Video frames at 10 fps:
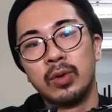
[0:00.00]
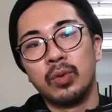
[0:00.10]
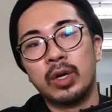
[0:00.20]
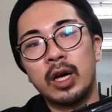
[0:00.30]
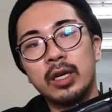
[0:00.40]

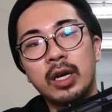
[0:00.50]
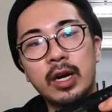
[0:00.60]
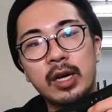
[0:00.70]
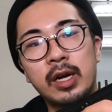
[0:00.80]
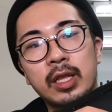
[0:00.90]
この考
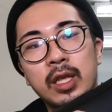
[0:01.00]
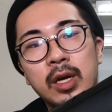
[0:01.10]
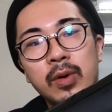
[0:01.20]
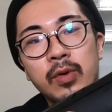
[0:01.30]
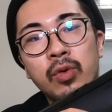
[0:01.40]
えられ
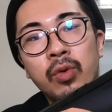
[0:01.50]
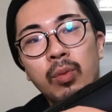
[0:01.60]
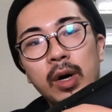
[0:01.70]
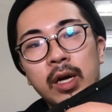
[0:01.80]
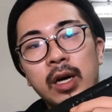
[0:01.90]
た
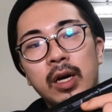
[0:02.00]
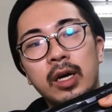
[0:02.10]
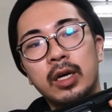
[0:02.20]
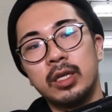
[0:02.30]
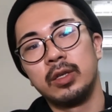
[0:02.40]
細
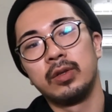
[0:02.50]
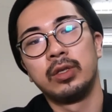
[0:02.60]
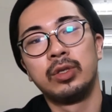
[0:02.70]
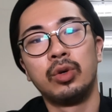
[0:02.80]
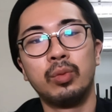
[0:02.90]
かい
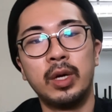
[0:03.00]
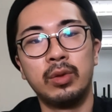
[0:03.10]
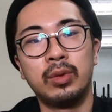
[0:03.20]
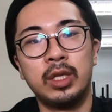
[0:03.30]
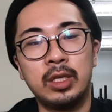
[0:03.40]
表
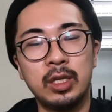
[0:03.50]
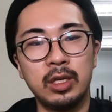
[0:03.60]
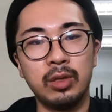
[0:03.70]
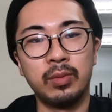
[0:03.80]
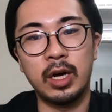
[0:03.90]
面の
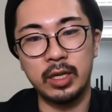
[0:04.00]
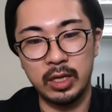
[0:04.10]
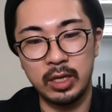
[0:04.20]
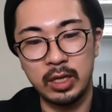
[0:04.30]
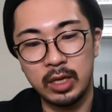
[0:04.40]
ディティールもあ
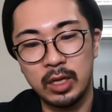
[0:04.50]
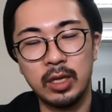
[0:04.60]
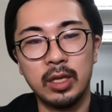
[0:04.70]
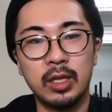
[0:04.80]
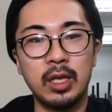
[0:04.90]
り
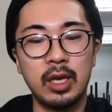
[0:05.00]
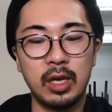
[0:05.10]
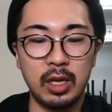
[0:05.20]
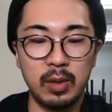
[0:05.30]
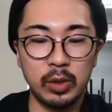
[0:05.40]

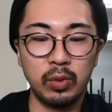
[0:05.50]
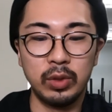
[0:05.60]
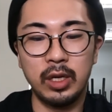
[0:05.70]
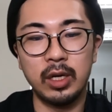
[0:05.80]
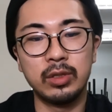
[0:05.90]
で、まあ、と
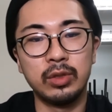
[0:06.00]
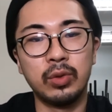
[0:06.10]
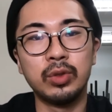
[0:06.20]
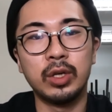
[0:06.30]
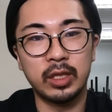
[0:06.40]
にかく
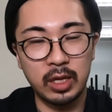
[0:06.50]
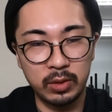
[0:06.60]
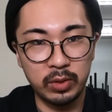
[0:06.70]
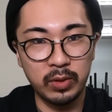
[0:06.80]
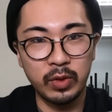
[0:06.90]
よく当た
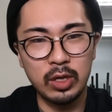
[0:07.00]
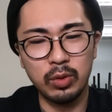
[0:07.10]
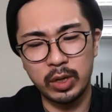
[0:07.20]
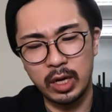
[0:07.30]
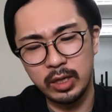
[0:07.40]
るっていう
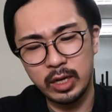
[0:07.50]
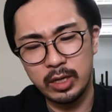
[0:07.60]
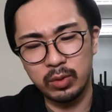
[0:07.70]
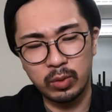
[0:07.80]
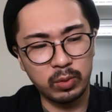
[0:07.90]
のも考
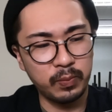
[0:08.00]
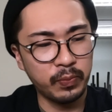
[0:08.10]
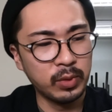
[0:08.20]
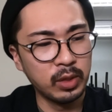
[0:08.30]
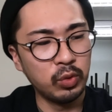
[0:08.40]
えると
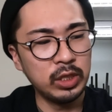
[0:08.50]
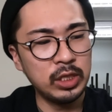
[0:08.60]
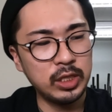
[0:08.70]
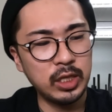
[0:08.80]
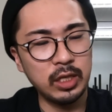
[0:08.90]
もう
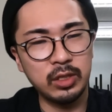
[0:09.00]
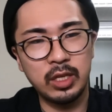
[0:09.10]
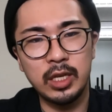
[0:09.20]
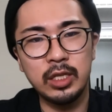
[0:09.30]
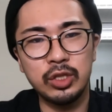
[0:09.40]
いじらなく
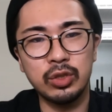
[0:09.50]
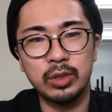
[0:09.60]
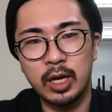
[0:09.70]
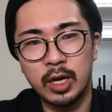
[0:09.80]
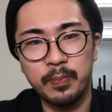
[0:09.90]
ていい
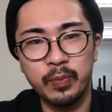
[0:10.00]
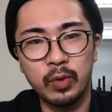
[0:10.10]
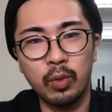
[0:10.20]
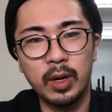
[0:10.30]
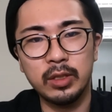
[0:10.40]
銃が
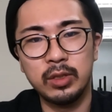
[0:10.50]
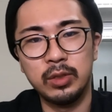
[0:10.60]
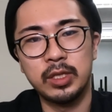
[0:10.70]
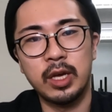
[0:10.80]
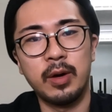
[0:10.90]
5万
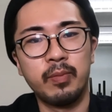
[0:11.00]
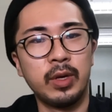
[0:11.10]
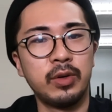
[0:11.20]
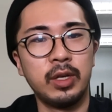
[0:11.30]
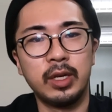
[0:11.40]

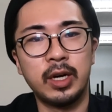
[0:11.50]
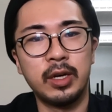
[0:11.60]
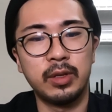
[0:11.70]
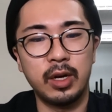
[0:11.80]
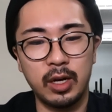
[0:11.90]
9800円で
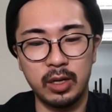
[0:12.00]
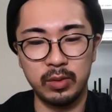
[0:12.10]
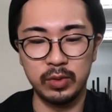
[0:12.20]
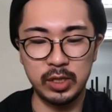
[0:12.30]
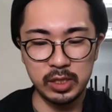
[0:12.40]
買えるなら
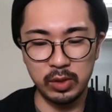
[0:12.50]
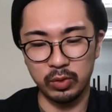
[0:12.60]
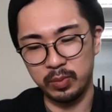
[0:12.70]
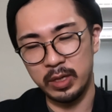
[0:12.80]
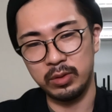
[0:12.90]
全然
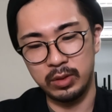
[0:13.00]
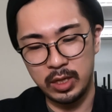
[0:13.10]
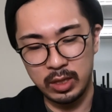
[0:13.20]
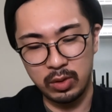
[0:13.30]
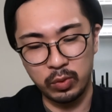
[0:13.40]
コスパよく
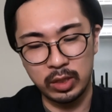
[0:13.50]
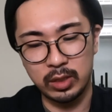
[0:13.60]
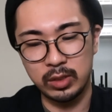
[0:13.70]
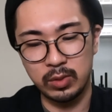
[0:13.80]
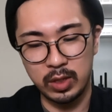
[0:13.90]
ねって思った
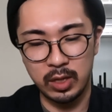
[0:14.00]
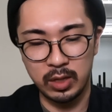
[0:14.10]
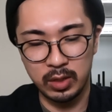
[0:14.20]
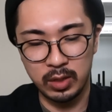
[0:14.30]
んですよね